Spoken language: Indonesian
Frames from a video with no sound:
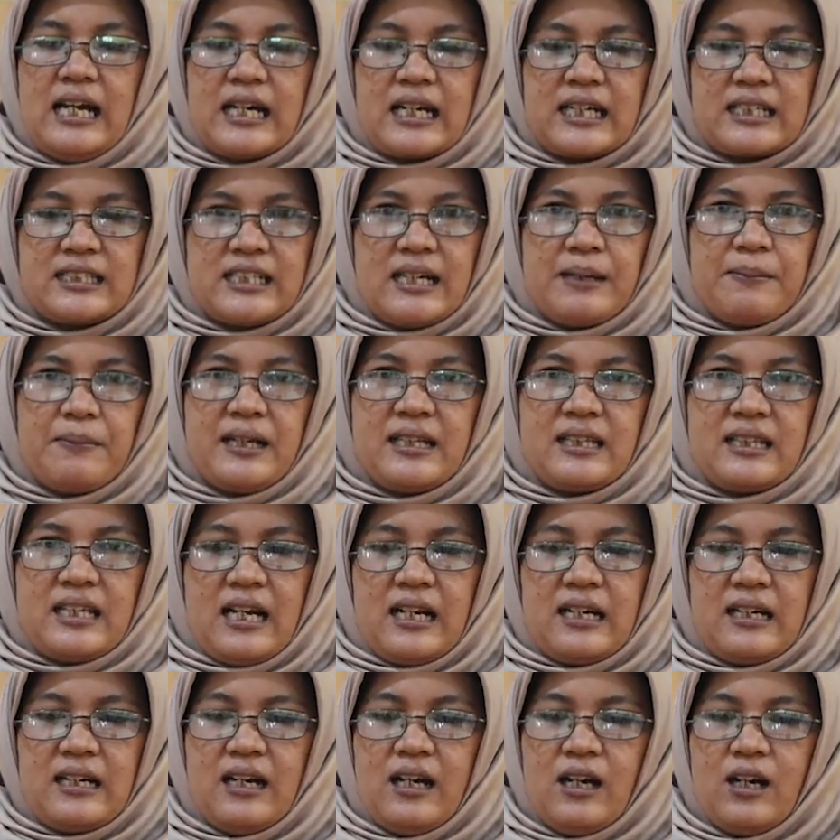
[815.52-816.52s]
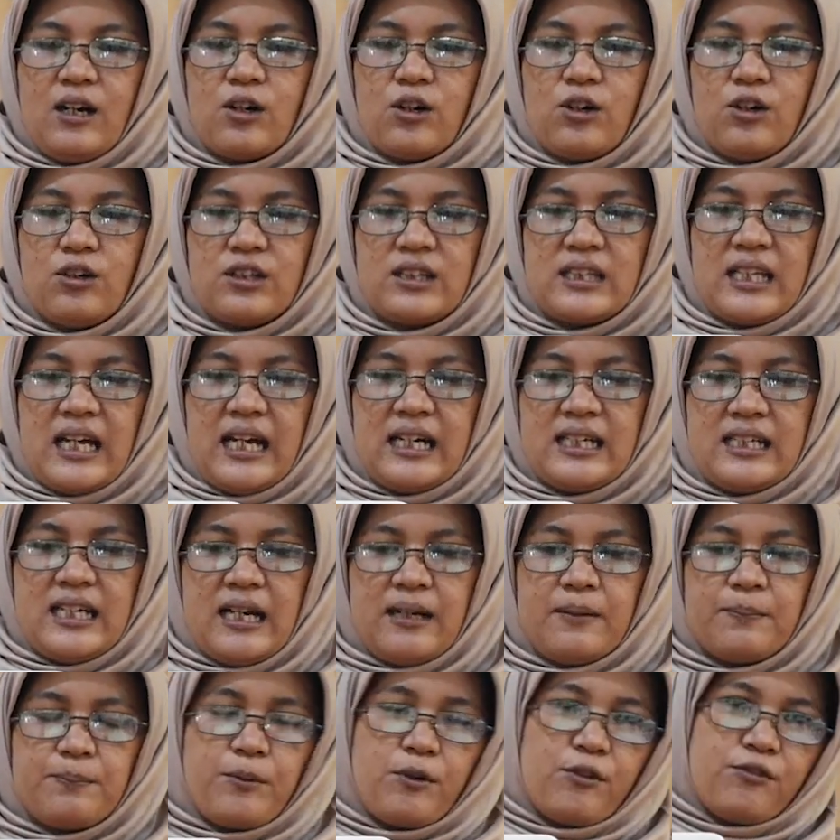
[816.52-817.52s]
kecamatan, kota,
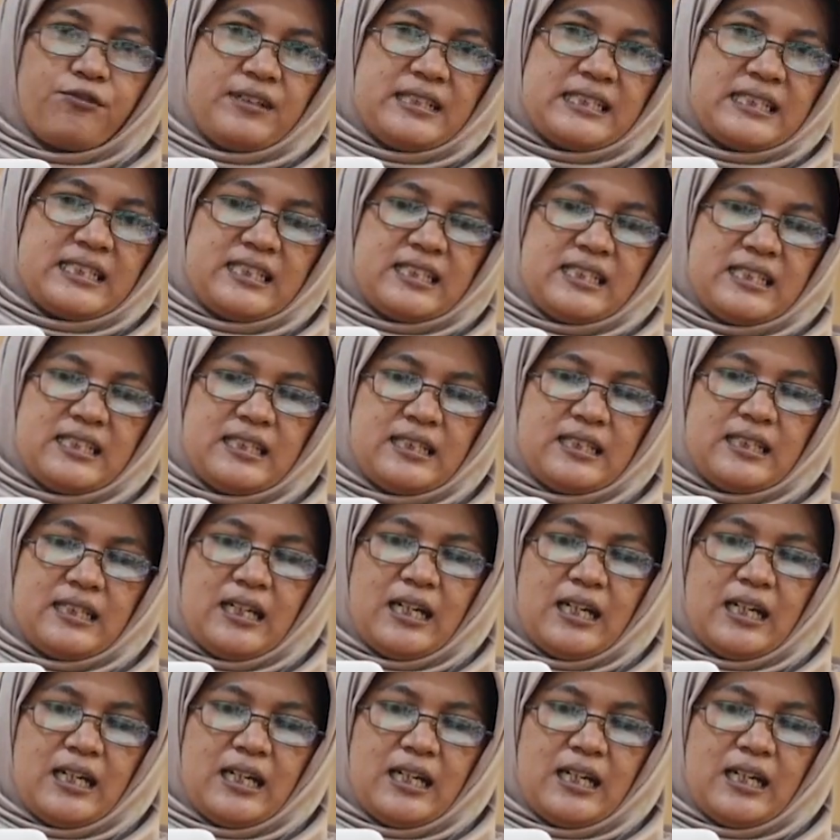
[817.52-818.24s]
dan provinsi.